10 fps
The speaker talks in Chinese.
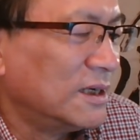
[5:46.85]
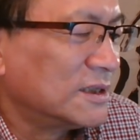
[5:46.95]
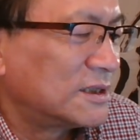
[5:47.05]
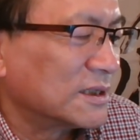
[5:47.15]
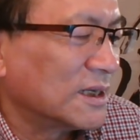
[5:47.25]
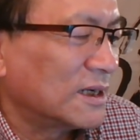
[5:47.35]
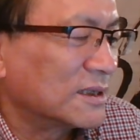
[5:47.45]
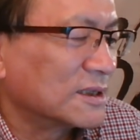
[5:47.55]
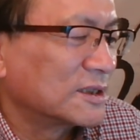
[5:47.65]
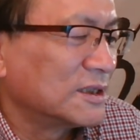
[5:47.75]
射弹
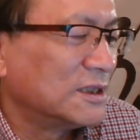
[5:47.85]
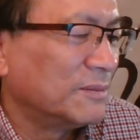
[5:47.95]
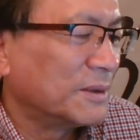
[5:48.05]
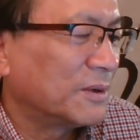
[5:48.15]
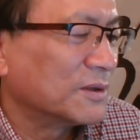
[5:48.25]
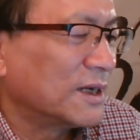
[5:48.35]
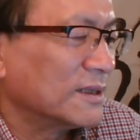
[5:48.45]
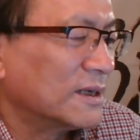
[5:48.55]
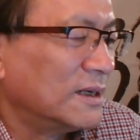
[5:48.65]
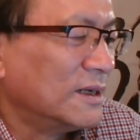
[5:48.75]
和四千枚炮弹的。